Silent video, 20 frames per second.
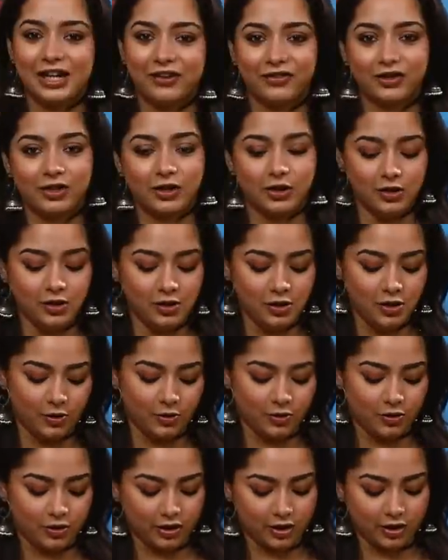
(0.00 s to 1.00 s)
லவங்கம்
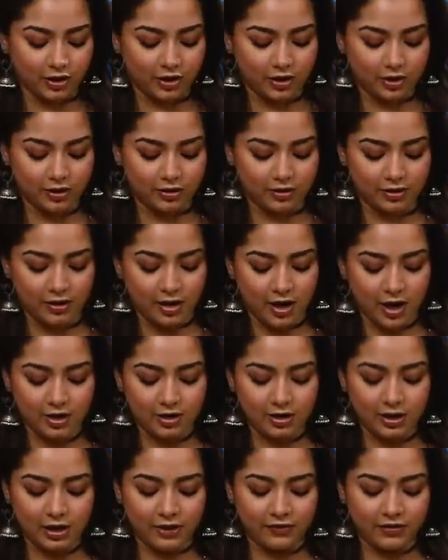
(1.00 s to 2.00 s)
ஒரு
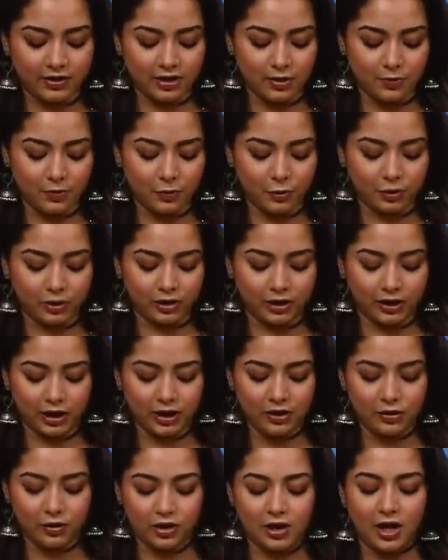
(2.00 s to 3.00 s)
நாலு லவங்கம்
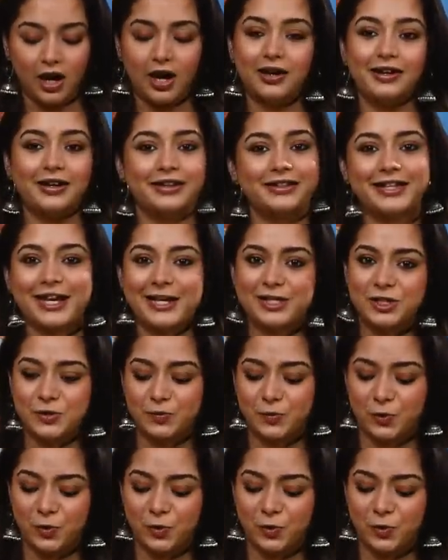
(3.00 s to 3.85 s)
போட்டுக்கிறேன் ஒரு நாலுலேருந்து அஞ்சு